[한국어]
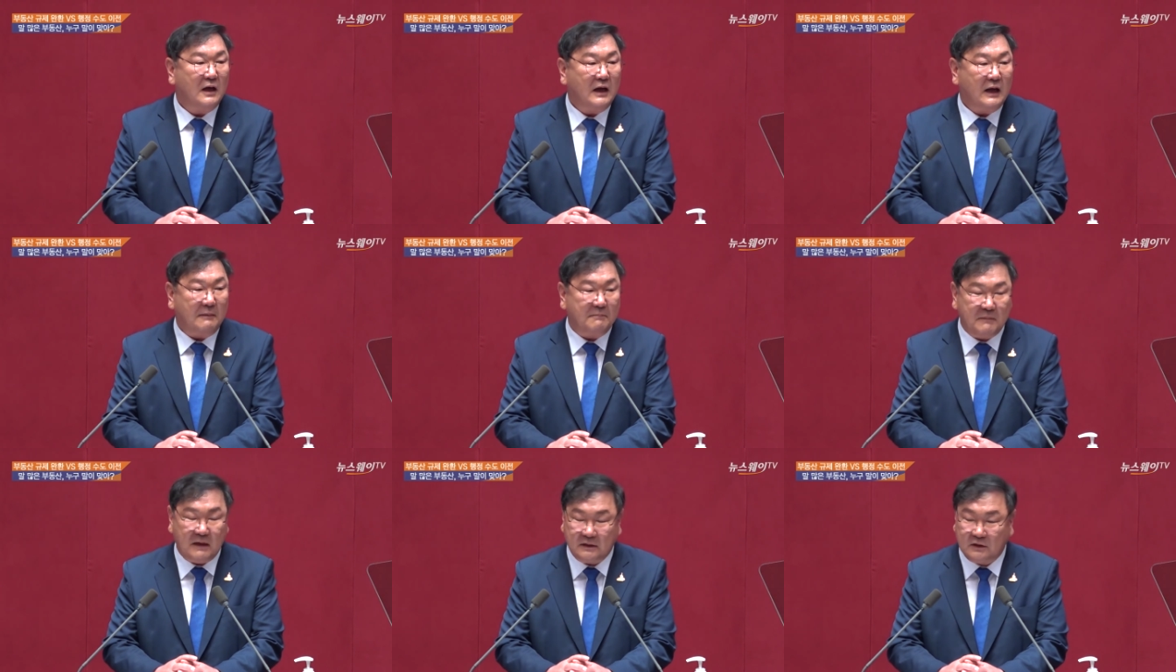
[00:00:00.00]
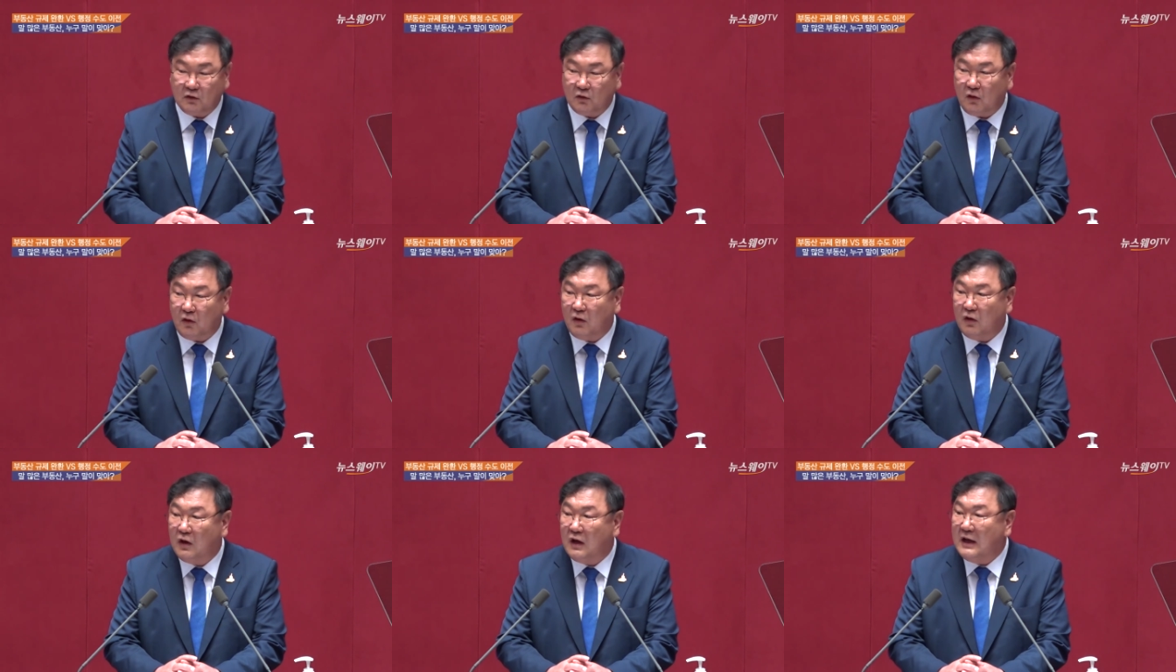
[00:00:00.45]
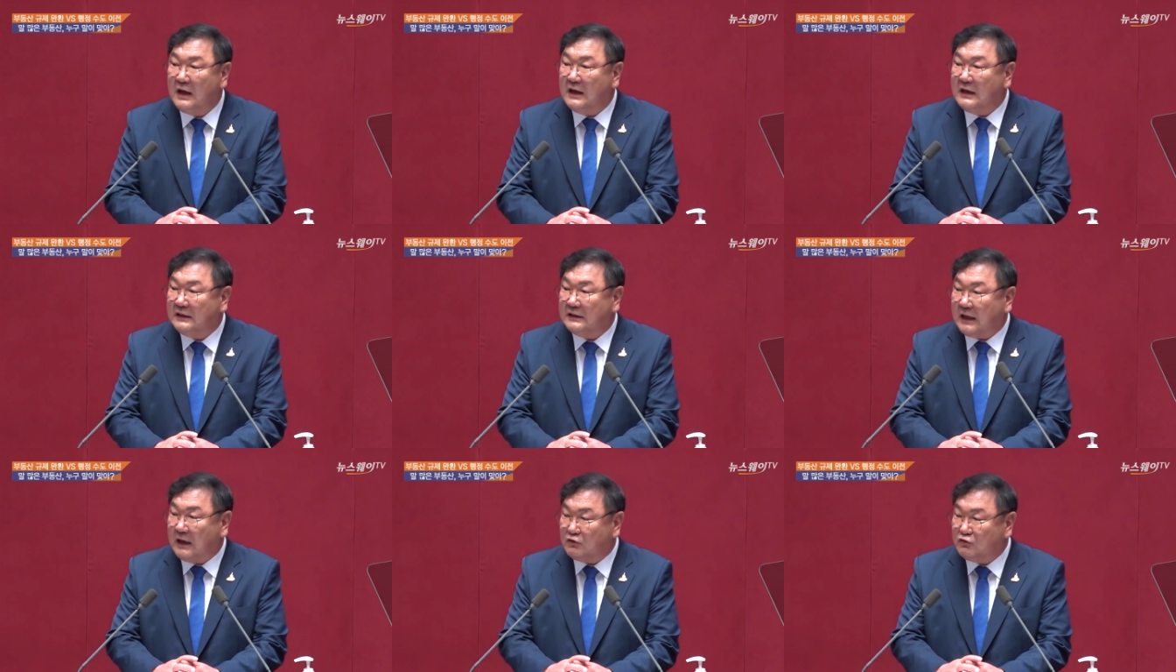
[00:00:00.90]
한마디로
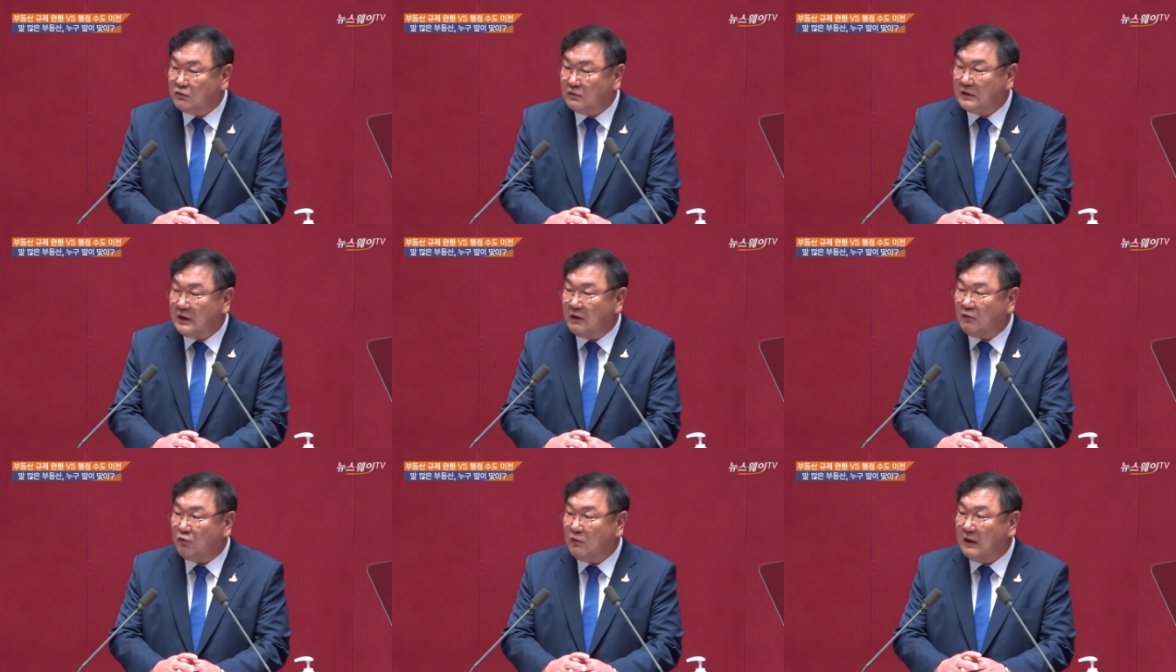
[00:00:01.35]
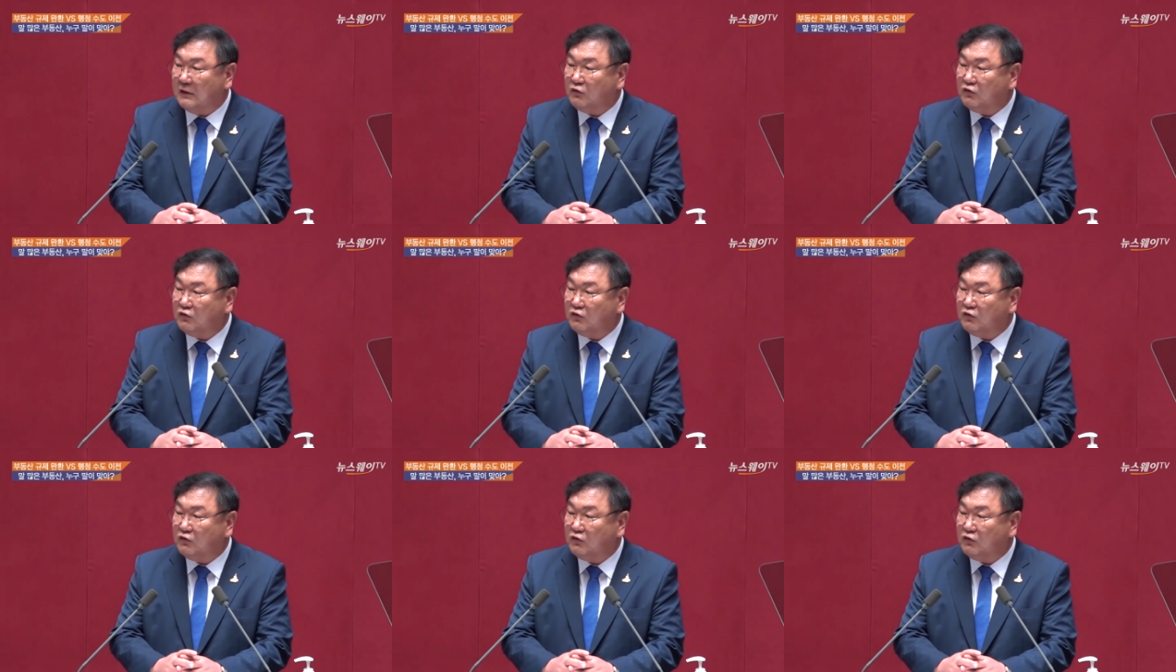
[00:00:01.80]
다주택과